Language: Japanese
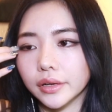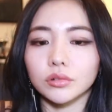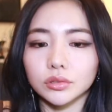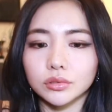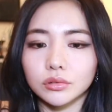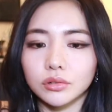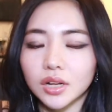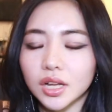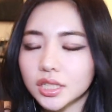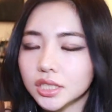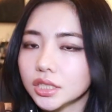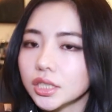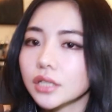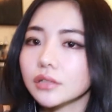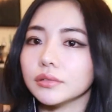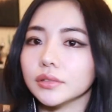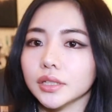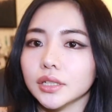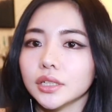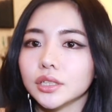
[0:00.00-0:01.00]
その価値
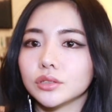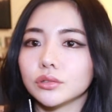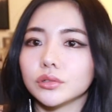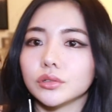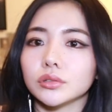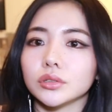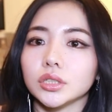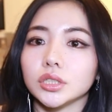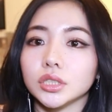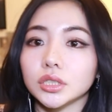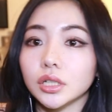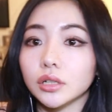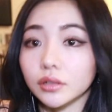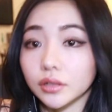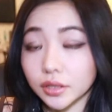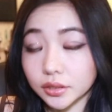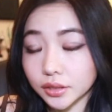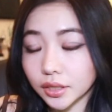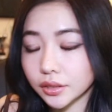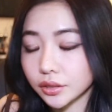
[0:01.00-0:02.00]
観はね人によって違う
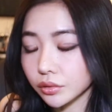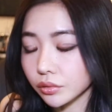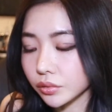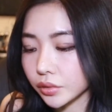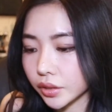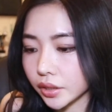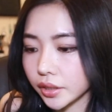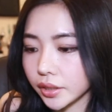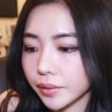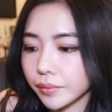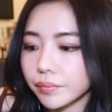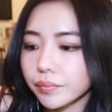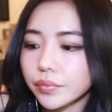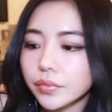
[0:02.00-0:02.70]
からさておき